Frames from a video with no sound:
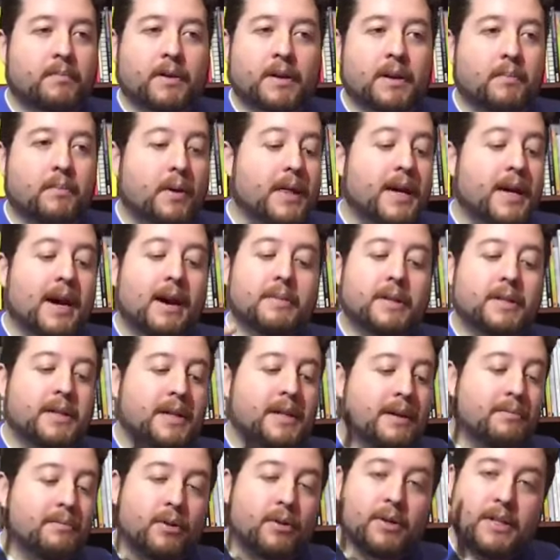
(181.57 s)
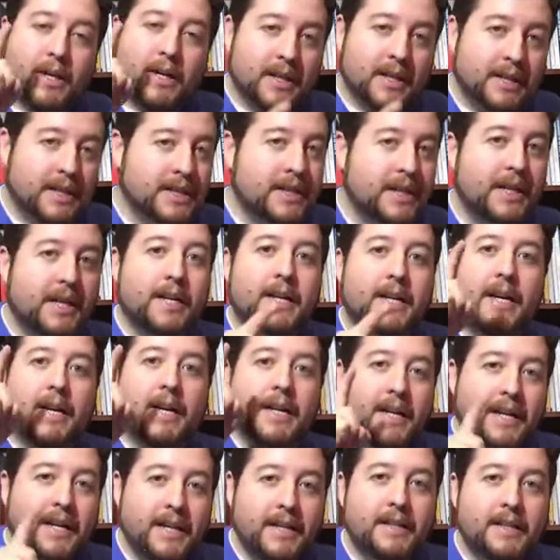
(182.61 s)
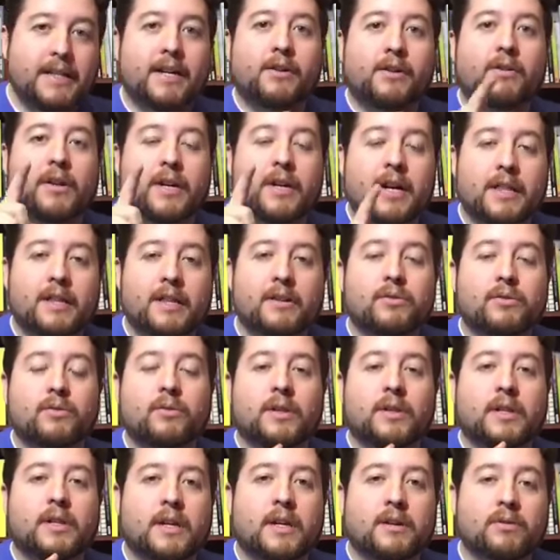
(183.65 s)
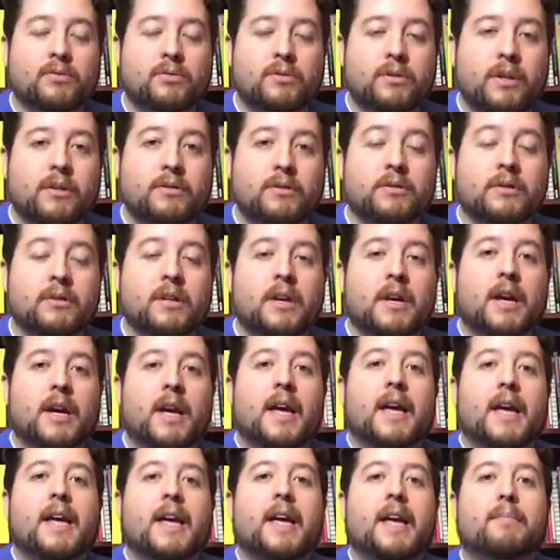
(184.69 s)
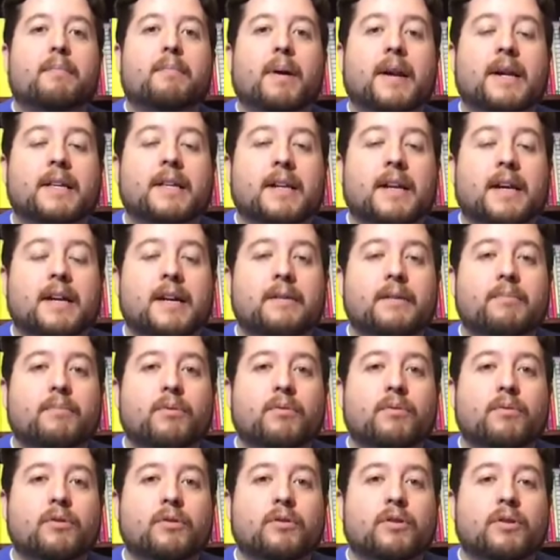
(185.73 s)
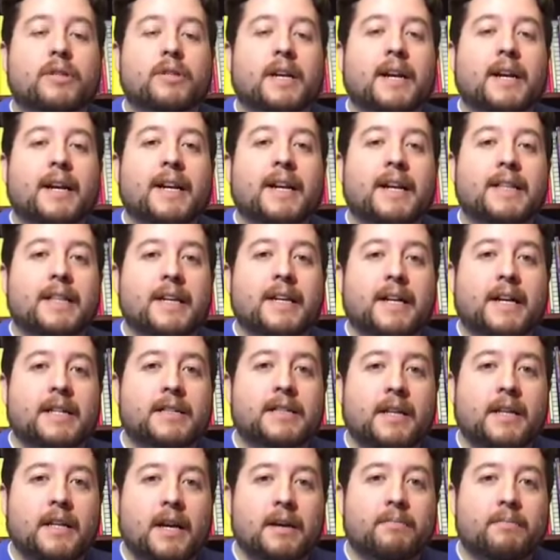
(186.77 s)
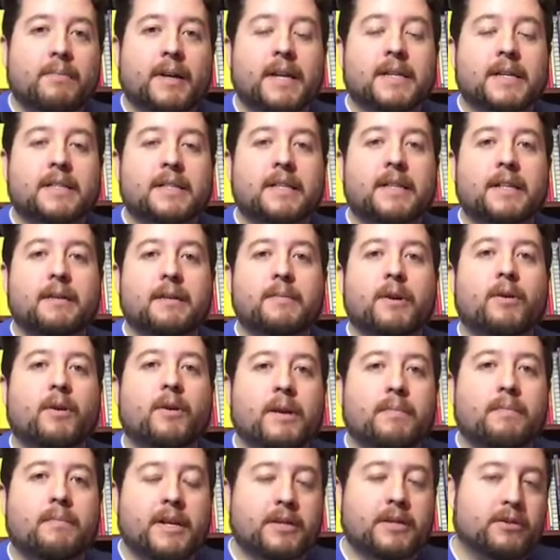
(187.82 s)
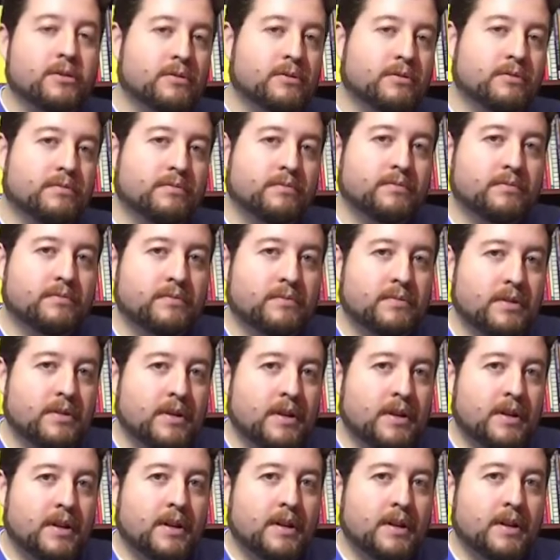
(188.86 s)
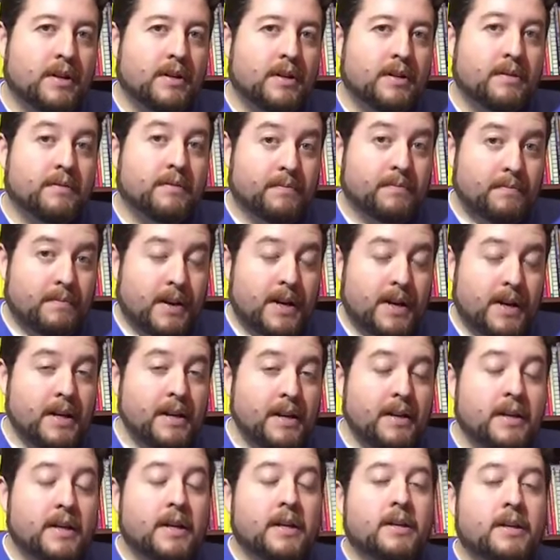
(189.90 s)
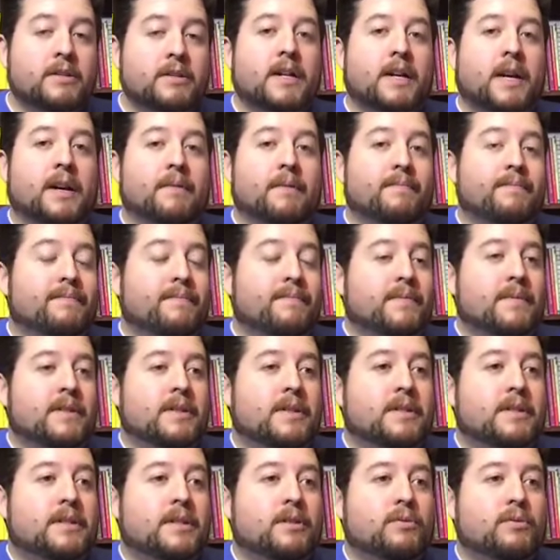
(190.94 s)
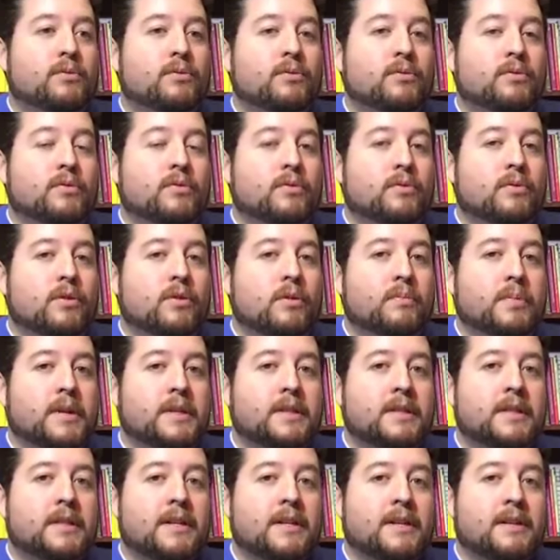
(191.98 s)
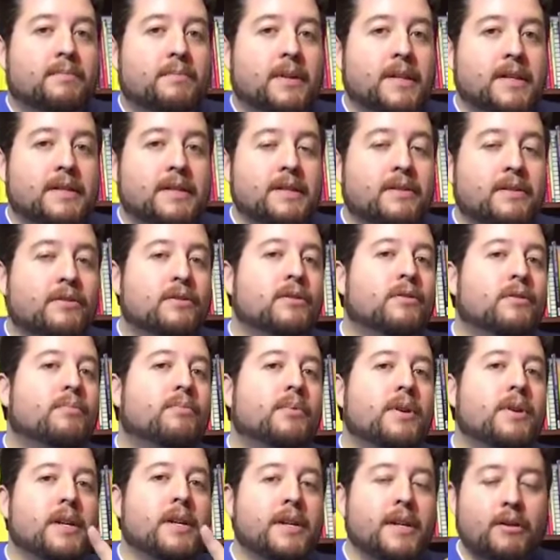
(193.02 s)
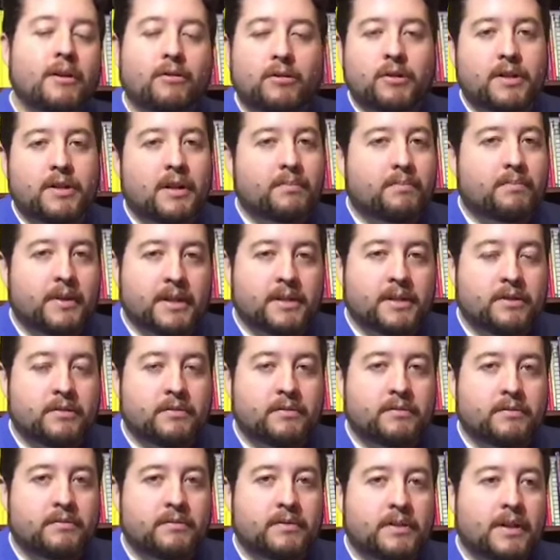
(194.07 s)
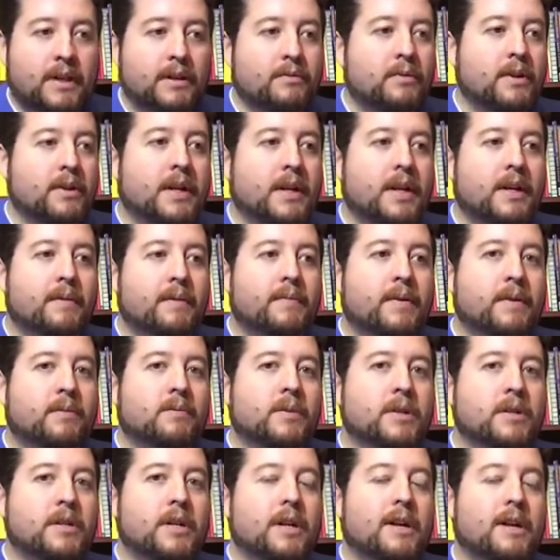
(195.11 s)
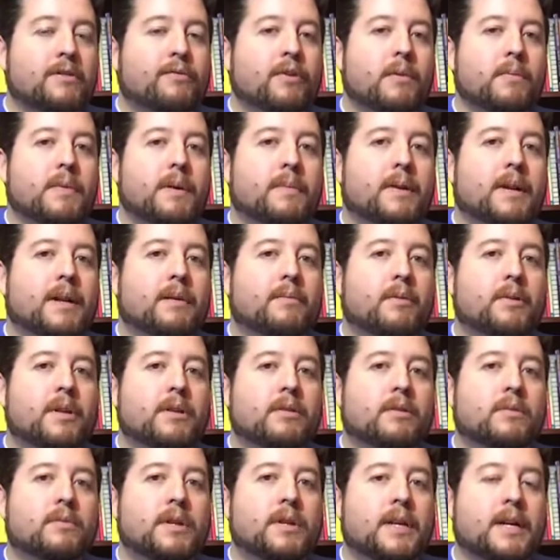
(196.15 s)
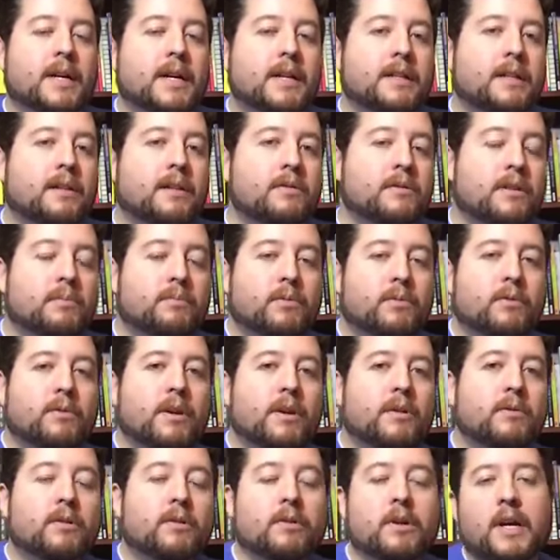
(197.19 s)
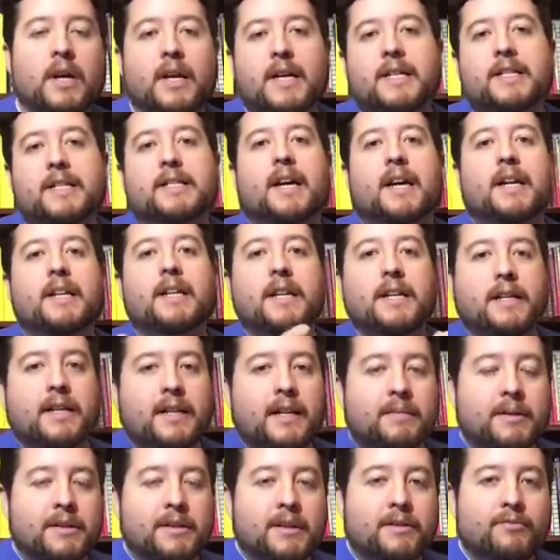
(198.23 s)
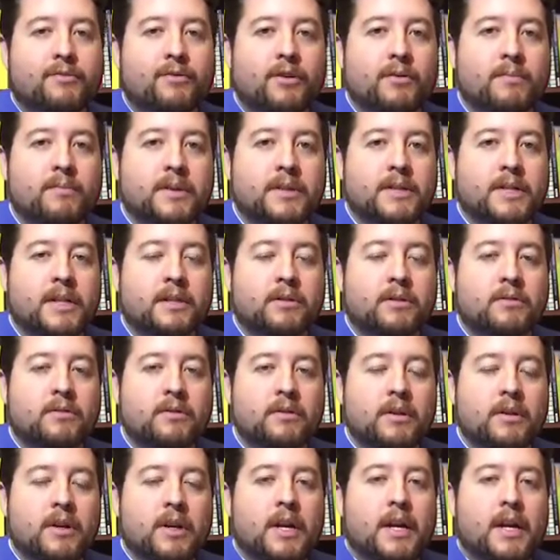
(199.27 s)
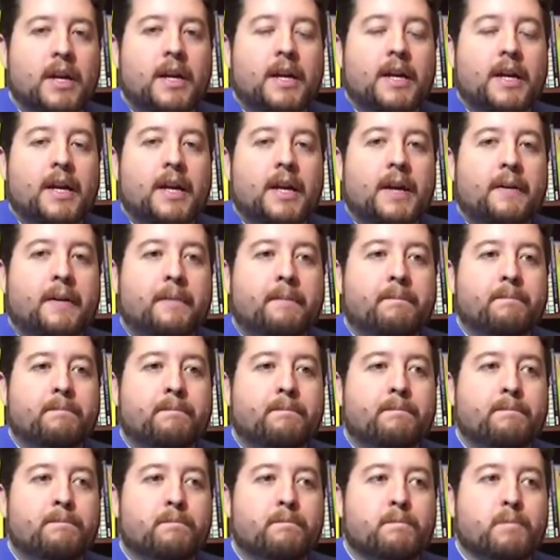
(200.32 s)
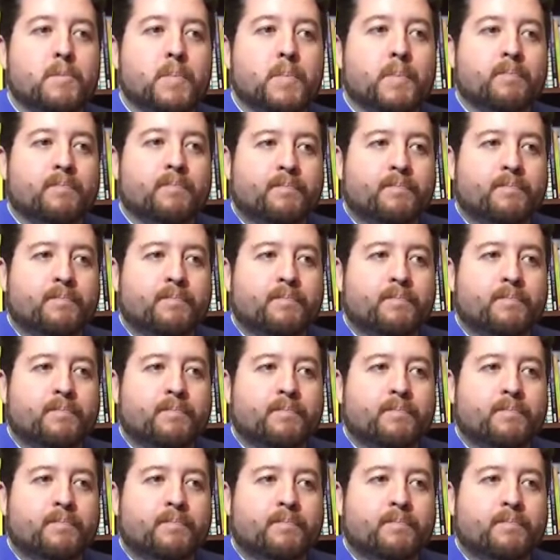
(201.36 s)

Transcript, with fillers: que, puedes aprender a importar desde China, India, Corea del Sur, Estados Unidos. Es para traer productos en grandes cantidades para acceder a mejores precios. ¿Vale? O sea, si tú compras en AliExpress no puedes negociar precios salvo que encuentres la forma para poder comunicarte con el proveedor, salir de la plataforma, ¿cierto? Em,